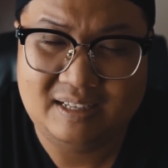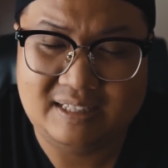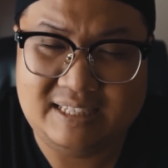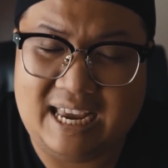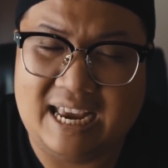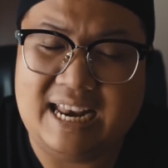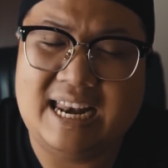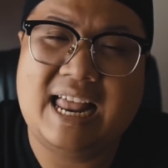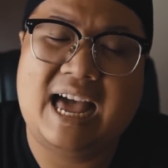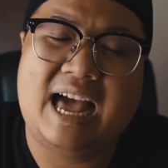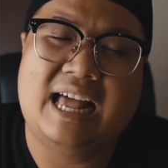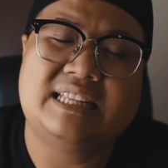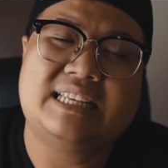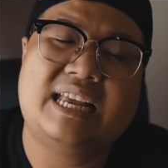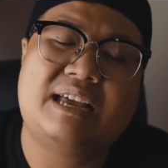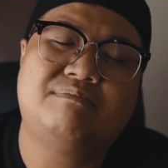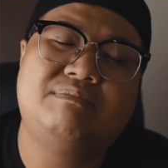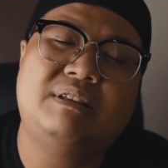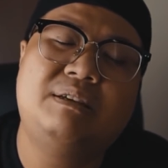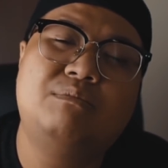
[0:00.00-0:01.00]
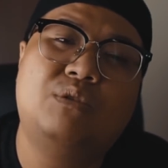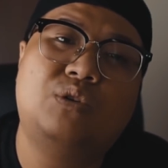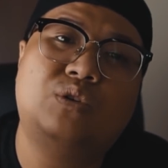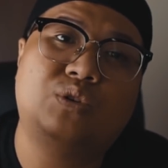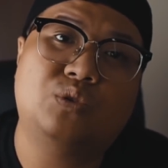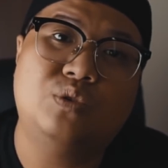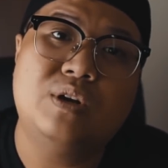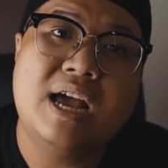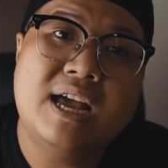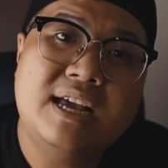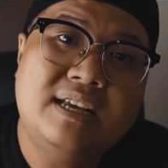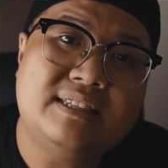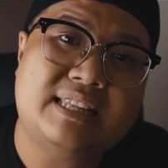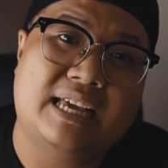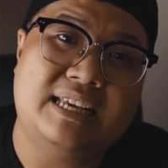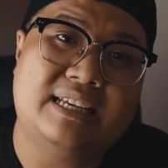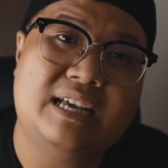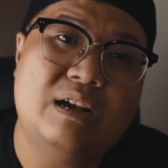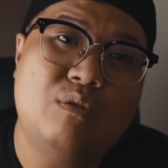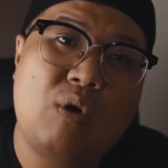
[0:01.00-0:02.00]
vậy là anh em đi mua rượu đế
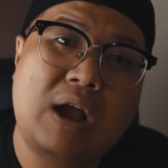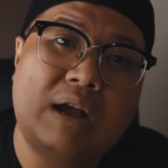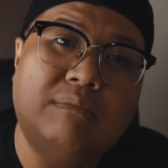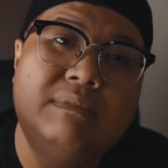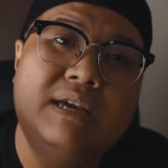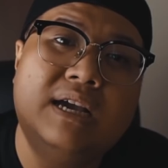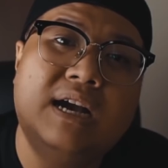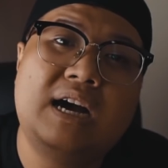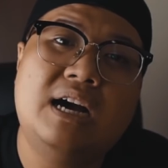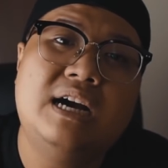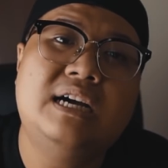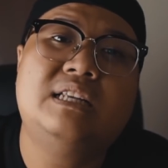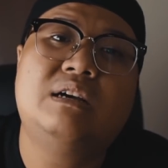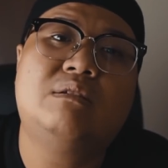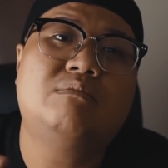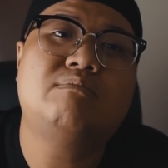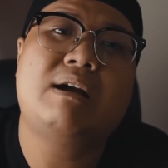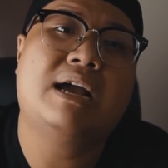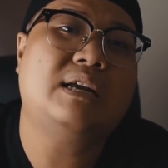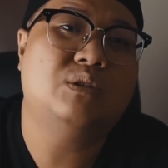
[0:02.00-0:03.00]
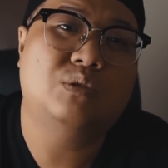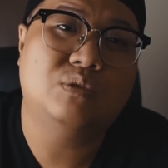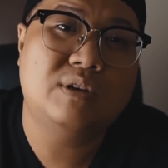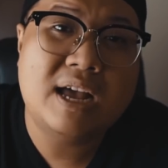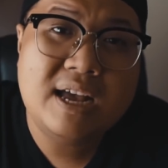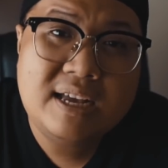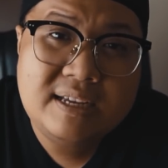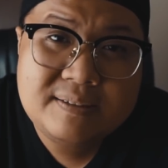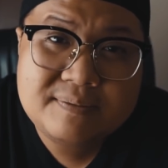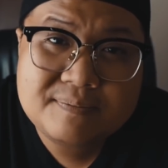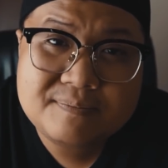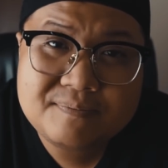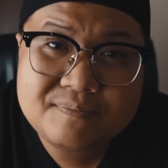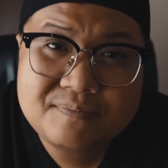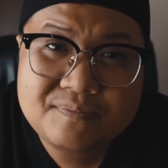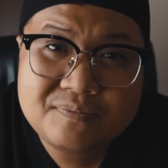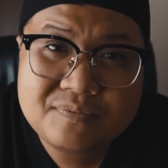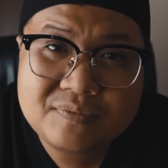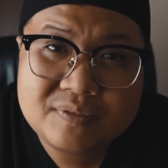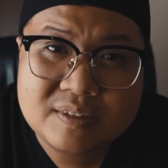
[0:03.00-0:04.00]
tại vì cái quán bia hơi nó không bán rượu đế
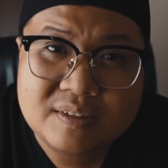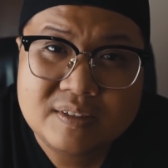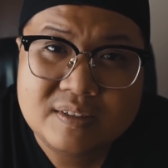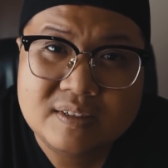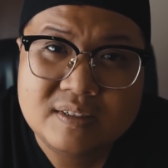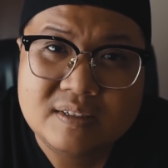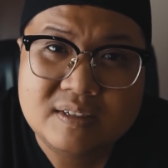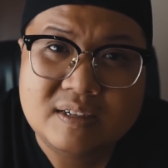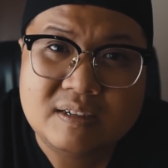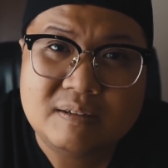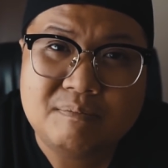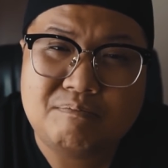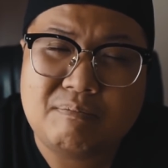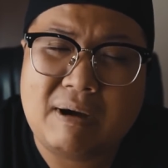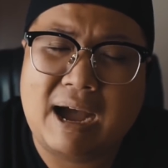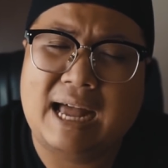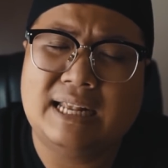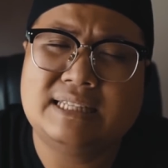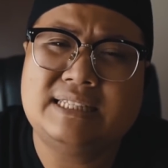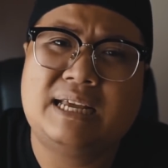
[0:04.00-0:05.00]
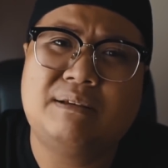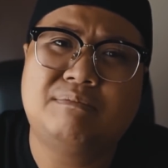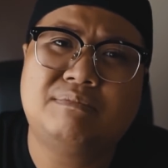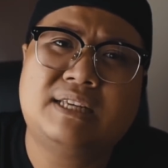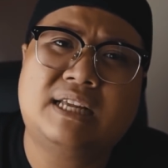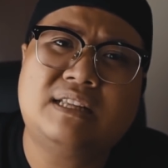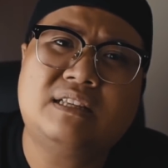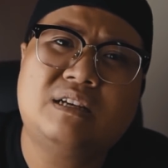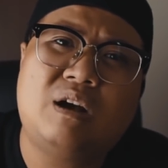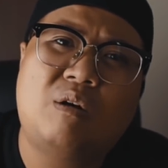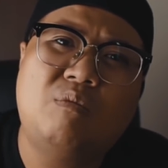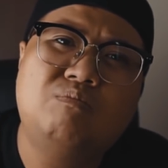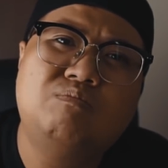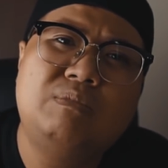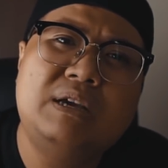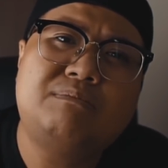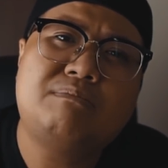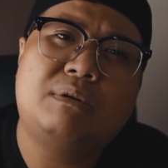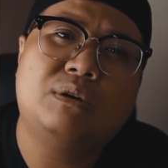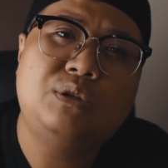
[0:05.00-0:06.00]
mà anh em sách không
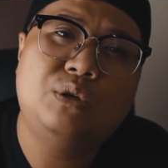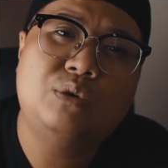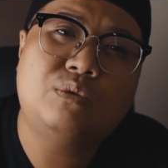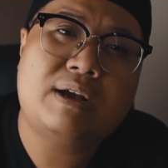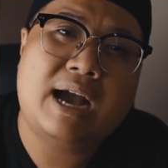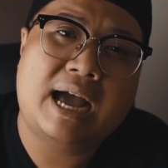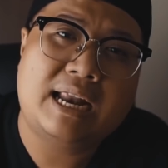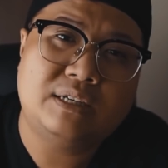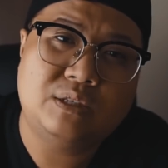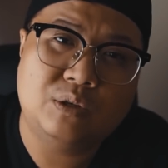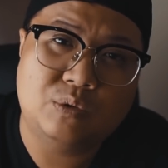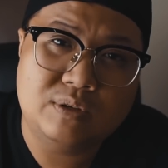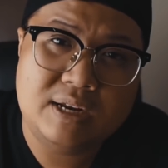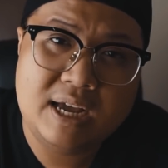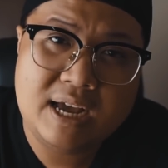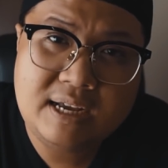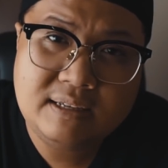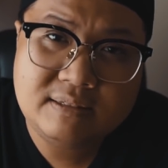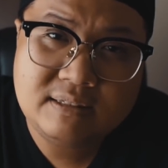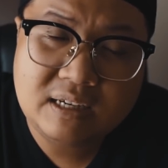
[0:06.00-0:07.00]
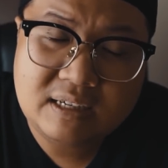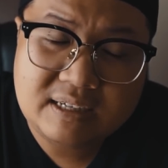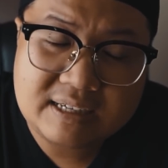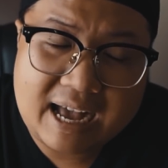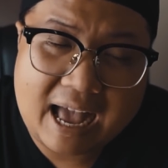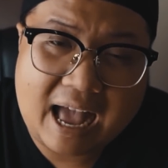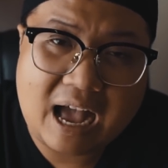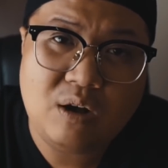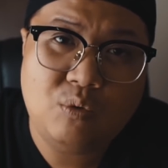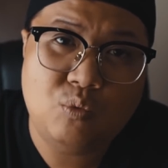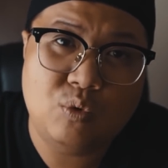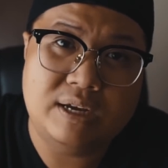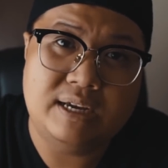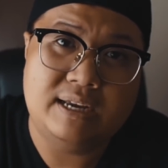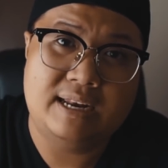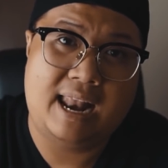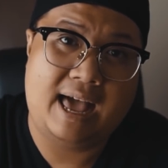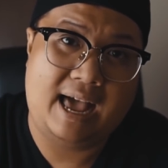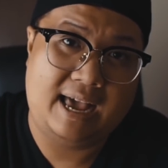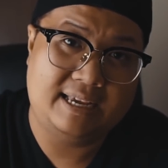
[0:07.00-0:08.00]
biết bao nhiêu can rượu đế tất cả
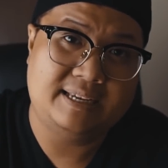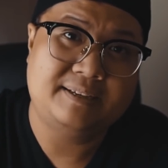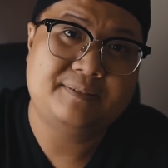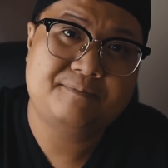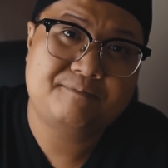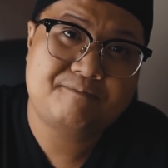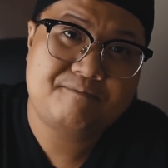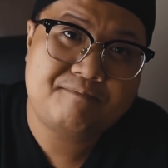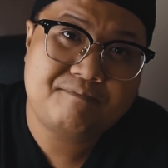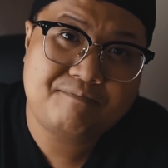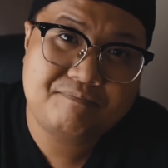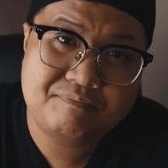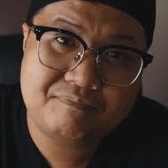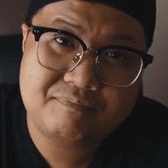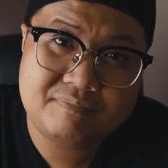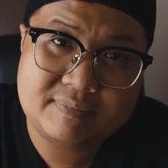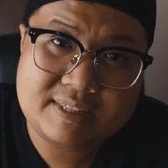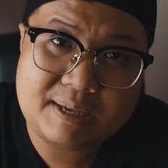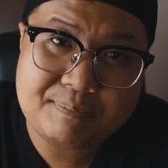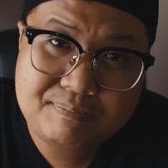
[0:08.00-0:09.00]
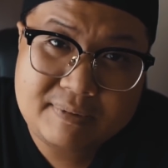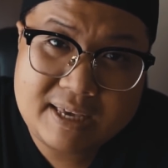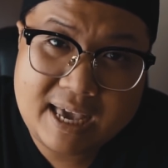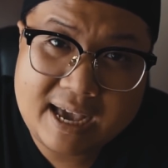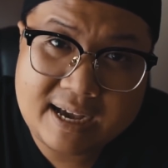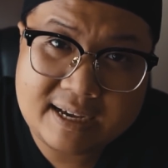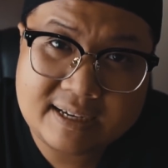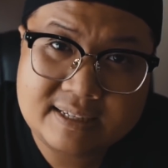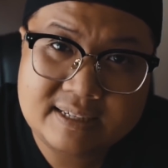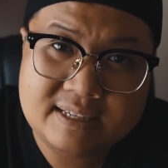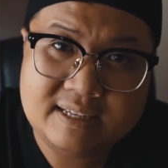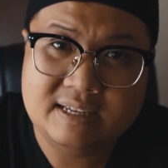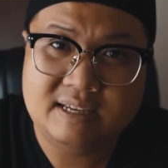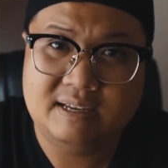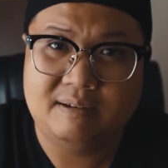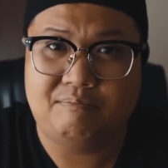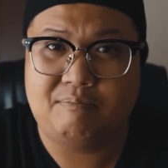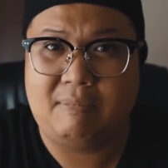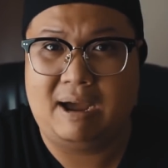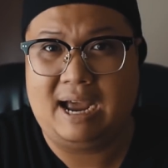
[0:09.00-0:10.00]
quỳ lại thấp nhang
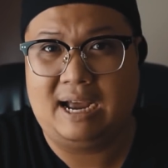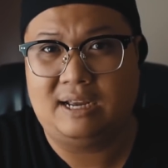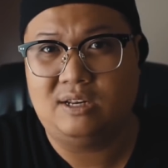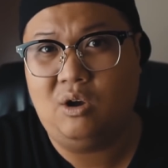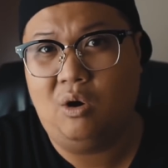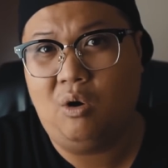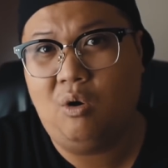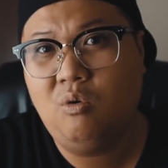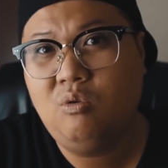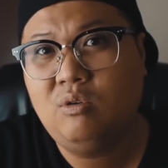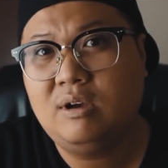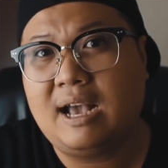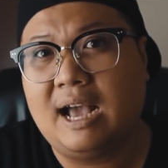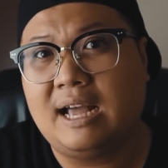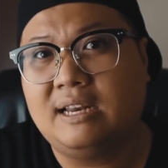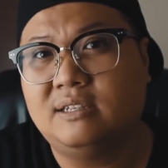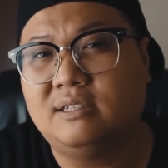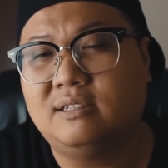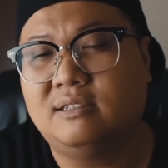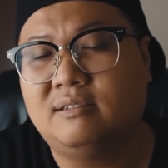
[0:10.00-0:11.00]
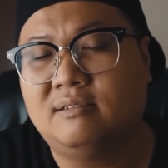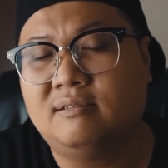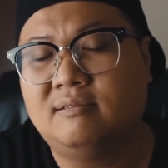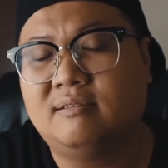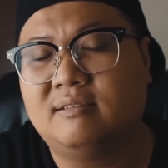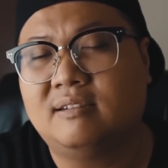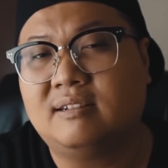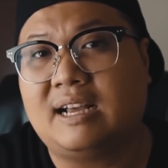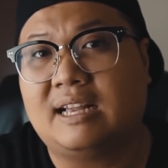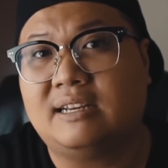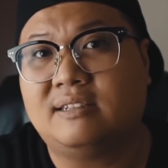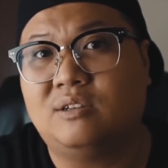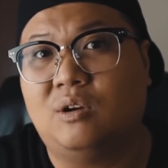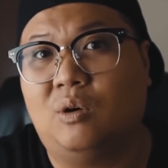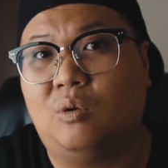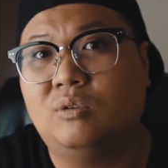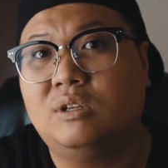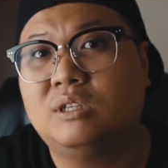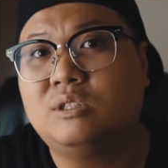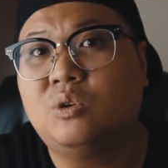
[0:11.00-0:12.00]
mà đổ can can
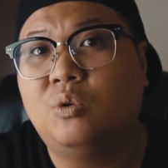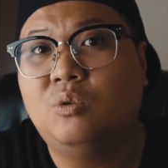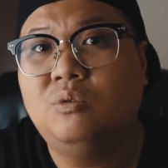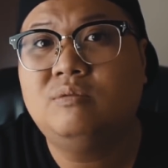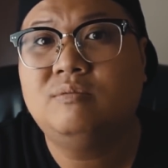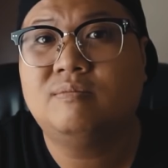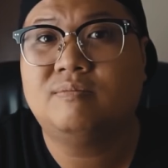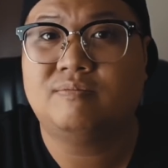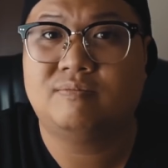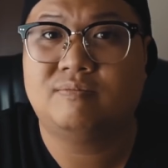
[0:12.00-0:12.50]
rượu đó xuống